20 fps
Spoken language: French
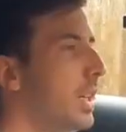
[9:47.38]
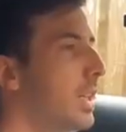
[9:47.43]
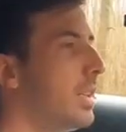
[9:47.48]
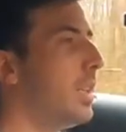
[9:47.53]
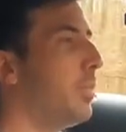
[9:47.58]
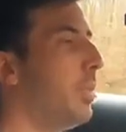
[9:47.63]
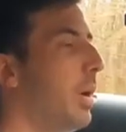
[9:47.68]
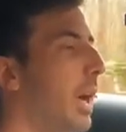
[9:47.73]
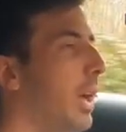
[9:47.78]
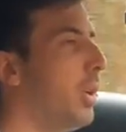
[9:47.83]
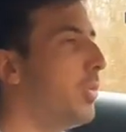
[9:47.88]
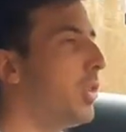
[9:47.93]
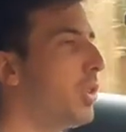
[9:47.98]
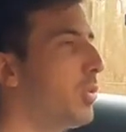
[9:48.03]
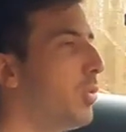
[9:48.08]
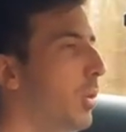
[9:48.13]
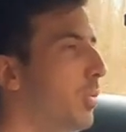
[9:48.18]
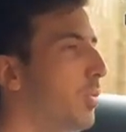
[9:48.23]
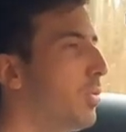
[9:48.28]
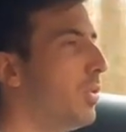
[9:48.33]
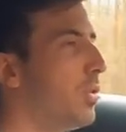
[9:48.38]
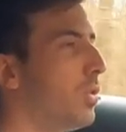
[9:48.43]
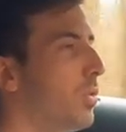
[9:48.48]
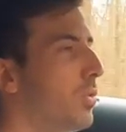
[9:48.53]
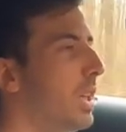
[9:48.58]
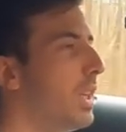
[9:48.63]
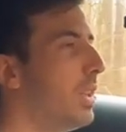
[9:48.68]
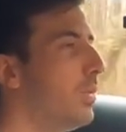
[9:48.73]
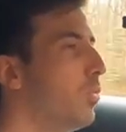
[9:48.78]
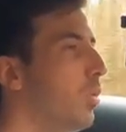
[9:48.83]
c'est pareil, un hein, Mosport Plus,
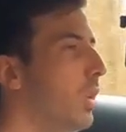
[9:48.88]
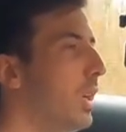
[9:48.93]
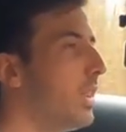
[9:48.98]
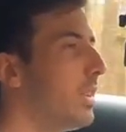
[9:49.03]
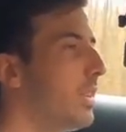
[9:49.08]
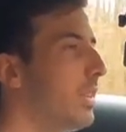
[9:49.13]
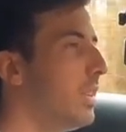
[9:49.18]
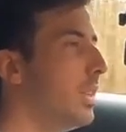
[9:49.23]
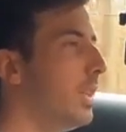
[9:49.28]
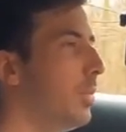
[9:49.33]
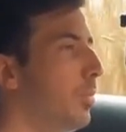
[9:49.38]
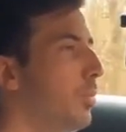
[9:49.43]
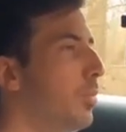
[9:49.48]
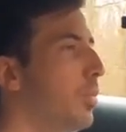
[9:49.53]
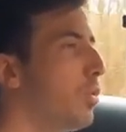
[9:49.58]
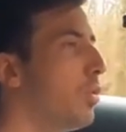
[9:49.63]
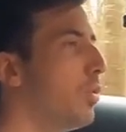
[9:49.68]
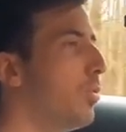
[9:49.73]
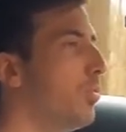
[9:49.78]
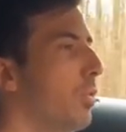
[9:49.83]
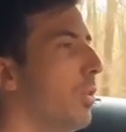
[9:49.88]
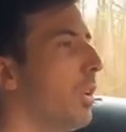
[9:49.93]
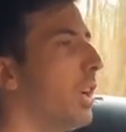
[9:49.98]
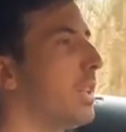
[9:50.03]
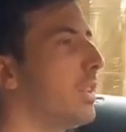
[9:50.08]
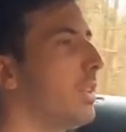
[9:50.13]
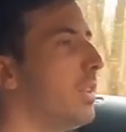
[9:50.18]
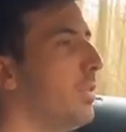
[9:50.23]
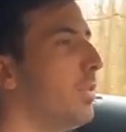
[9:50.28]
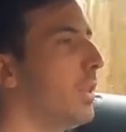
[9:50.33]
on a une boîte qui est beaucoup plus
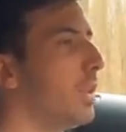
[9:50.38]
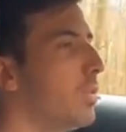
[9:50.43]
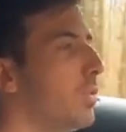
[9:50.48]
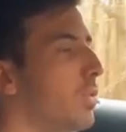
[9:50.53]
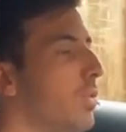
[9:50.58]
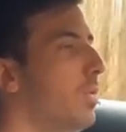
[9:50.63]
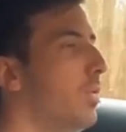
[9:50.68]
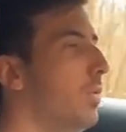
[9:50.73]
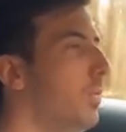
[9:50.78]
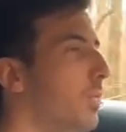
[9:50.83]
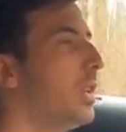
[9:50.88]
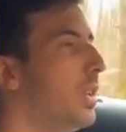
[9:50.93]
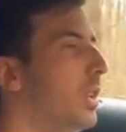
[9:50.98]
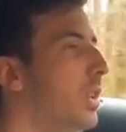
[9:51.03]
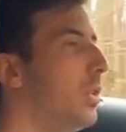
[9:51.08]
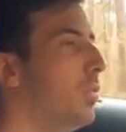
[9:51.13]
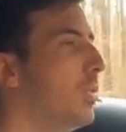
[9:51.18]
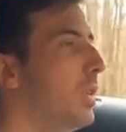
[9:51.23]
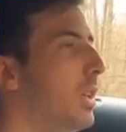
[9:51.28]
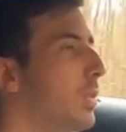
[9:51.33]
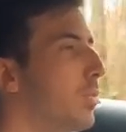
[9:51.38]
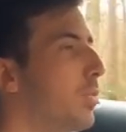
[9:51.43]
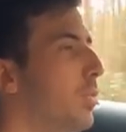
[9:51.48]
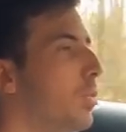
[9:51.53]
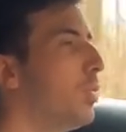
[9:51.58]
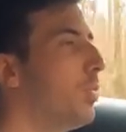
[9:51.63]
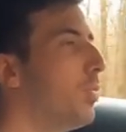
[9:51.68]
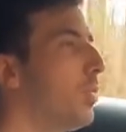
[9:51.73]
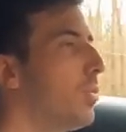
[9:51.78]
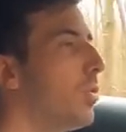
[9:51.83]
réactive d'un coup, qui nous laisse
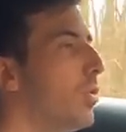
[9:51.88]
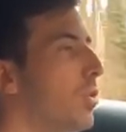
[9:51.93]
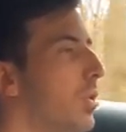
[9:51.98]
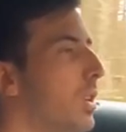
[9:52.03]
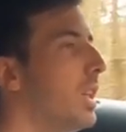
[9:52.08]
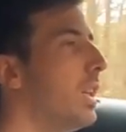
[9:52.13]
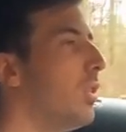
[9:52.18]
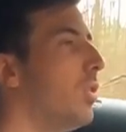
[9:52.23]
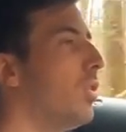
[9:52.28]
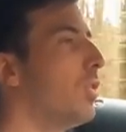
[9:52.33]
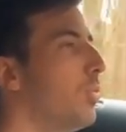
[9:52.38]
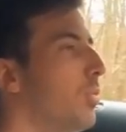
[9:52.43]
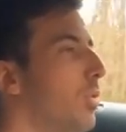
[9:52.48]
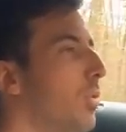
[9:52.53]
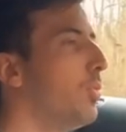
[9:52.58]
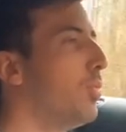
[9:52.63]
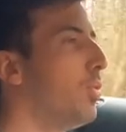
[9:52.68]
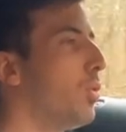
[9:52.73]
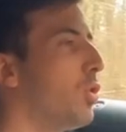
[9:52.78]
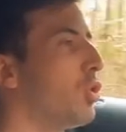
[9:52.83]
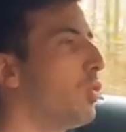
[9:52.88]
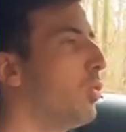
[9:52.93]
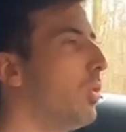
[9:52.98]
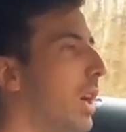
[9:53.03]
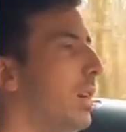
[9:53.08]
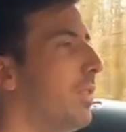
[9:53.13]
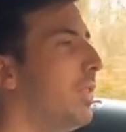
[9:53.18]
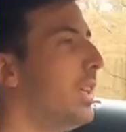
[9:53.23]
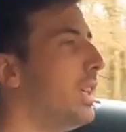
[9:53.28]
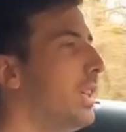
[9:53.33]
beaucoup plus de tolérance pour,
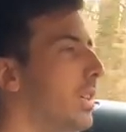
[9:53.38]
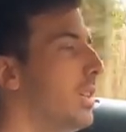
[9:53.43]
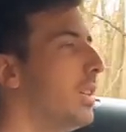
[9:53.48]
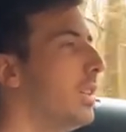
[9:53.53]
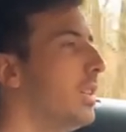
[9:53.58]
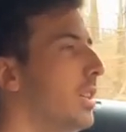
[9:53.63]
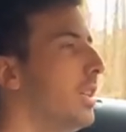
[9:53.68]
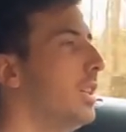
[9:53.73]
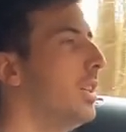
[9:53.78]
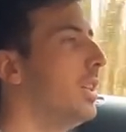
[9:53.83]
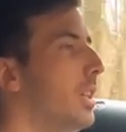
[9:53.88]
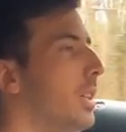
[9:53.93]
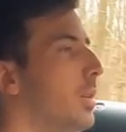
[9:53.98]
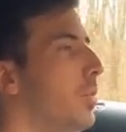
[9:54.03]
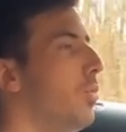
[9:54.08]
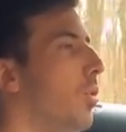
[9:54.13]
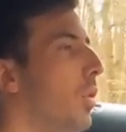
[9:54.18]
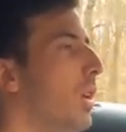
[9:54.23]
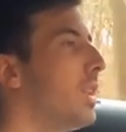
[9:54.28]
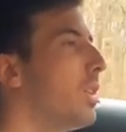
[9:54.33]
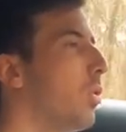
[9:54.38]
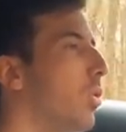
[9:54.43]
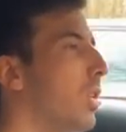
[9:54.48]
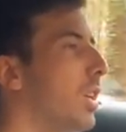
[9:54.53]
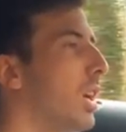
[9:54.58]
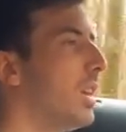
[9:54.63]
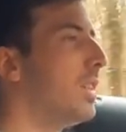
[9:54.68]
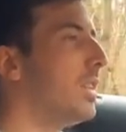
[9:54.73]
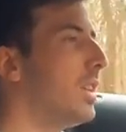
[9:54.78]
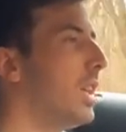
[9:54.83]
jouer avec, pour
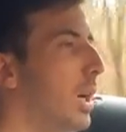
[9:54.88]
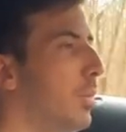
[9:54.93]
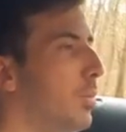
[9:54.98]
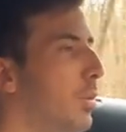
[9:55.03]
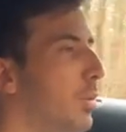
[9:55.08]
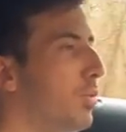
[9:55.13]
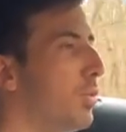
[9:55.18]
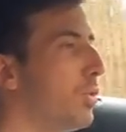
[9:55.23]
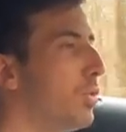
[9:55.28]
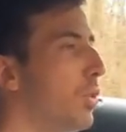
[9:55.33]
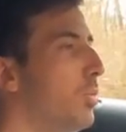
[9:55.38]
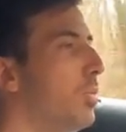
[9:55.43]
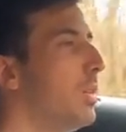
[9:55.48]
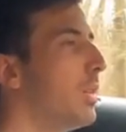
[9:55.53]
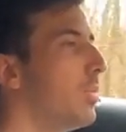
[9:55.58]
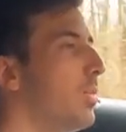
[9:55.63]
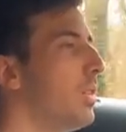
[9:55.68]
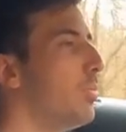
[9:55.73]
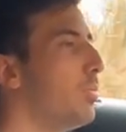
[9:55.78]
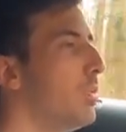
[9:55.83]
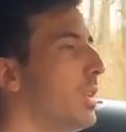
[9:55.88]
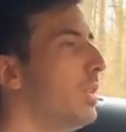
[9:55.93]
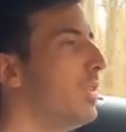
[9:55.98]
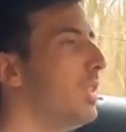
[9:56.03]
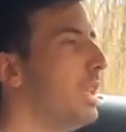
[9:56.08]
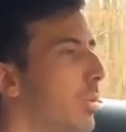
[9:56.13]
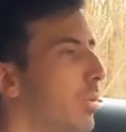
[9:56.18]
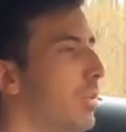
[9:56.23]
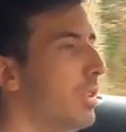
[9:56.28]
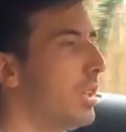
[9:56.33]
rétrograder un peu plus tôt. Bien,
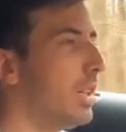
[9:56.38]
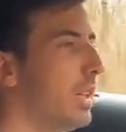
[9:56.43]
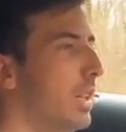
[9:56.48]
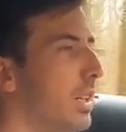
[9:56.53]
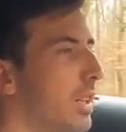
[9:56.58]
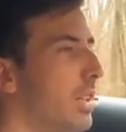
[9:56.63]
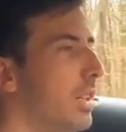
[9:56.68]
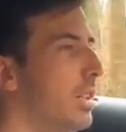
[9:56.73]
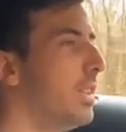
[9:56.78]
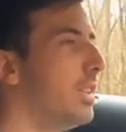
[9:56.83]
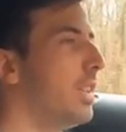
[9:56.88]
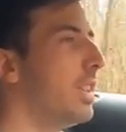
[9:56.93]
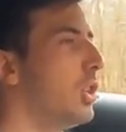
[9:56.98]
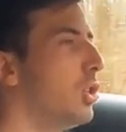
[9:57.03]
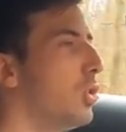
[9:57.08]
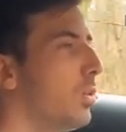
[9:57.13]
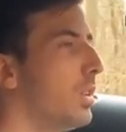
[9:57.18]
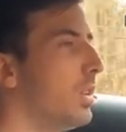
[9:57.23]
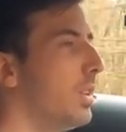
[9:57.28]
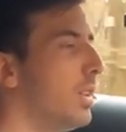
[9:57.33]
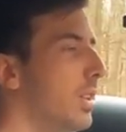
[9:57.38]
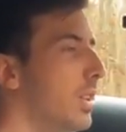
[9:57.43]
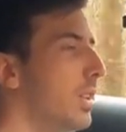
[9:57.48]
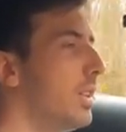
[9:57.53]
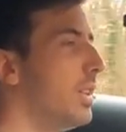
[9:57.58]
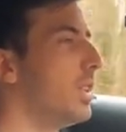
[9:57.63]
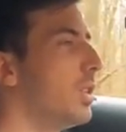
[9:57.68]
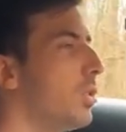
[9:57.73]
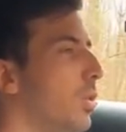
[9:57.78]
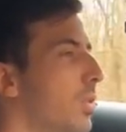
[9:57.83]
évidemment, il y a des sécurités
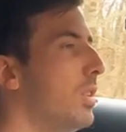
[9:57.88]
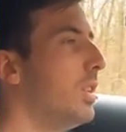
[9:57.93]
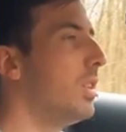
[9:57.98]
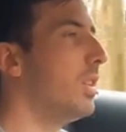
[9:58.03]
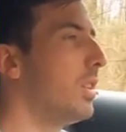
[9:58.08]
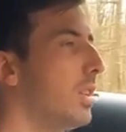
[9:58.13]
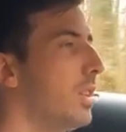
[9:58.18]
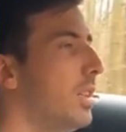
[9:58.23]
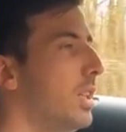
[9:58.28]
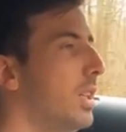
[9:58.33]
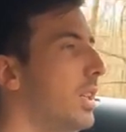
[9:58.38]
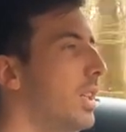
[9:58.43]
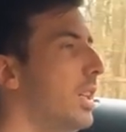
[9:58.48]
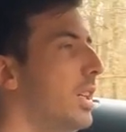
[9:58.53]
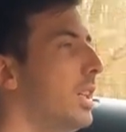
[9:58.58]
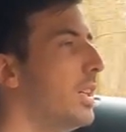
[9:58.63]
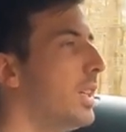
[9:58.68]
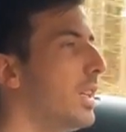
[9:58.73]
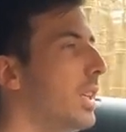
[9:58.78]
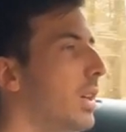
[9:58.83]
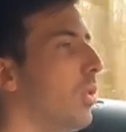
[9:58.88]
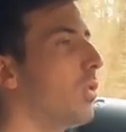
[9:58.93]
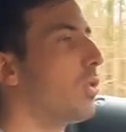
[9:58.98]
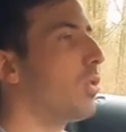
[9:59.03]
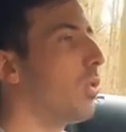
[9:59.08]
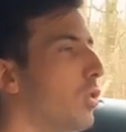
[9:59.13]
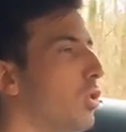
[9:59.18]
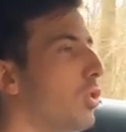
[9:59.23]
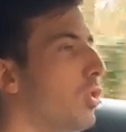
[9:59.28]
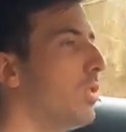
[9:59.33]
électroniques qui
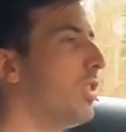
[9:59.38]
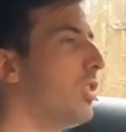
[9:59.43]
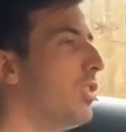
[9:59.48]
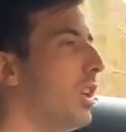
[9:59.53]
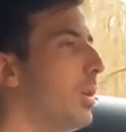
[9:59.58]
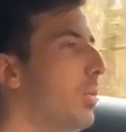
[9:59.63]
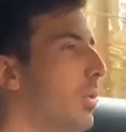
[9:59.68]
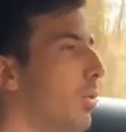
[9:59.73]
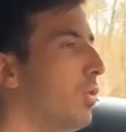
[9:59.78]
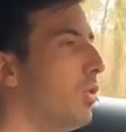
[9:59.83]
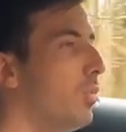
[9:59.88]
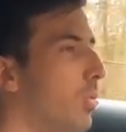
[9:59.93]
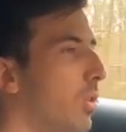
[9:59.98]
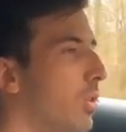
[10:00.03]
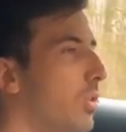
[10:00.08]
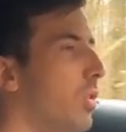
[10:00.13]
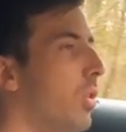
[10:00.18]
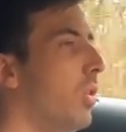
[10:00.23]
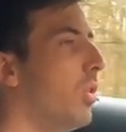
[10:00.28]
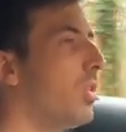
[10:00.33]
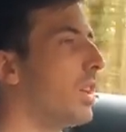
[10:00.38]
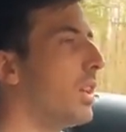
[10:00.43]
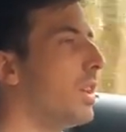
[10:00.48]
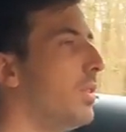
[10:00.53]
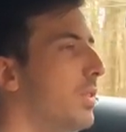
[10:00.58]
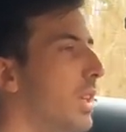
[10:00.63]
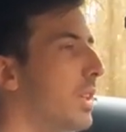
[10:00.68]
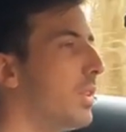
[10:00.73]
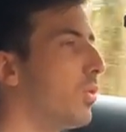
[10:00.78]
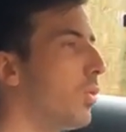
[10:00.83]
rentrent en jeu si jamais on demande de
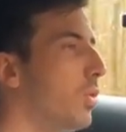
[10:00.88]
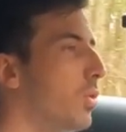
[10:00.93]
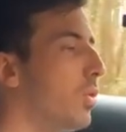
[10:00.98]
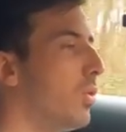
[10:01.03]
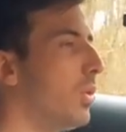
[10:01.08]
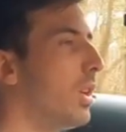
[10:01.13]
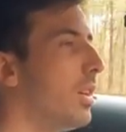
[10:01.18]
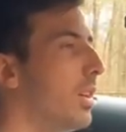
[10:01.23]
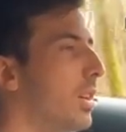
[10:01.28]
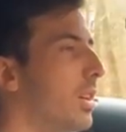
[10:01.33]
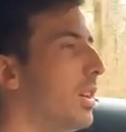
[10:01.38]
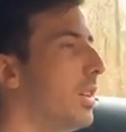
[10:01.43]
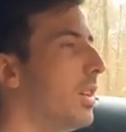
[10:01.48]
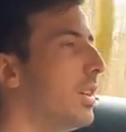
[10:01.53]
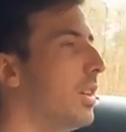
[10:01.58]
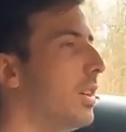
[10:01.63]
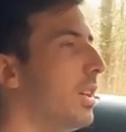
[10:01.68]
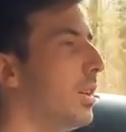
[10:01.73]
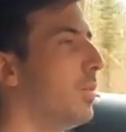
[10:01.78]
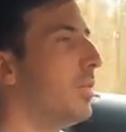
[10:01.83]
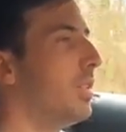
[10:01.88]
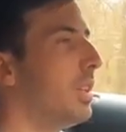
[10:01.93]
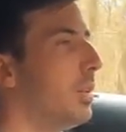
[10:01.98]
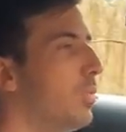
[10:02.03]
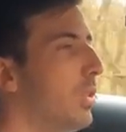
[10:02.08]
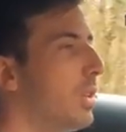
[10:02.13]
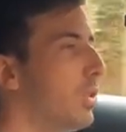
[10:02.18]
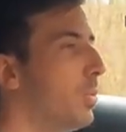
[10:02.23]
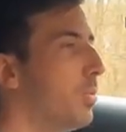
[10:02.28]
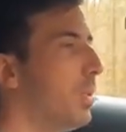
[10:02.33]
rentrer une vitesse trop tôt, la,
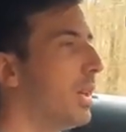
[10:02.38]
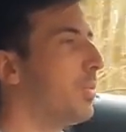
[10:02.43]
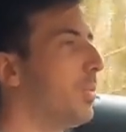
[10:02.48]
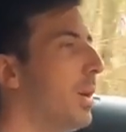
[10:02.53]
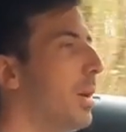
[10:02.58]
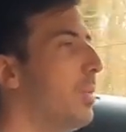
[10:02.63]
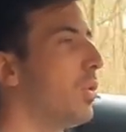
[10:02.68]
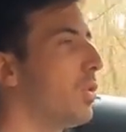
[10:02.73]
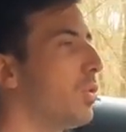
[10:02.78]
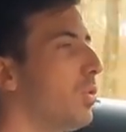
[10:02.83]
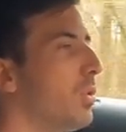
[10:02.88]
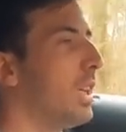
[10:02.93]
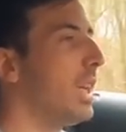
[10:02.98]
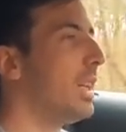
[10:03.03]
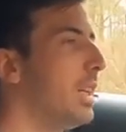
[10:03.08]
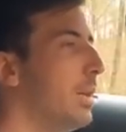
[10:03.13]
boîte ne passe pas, mais en tout cas,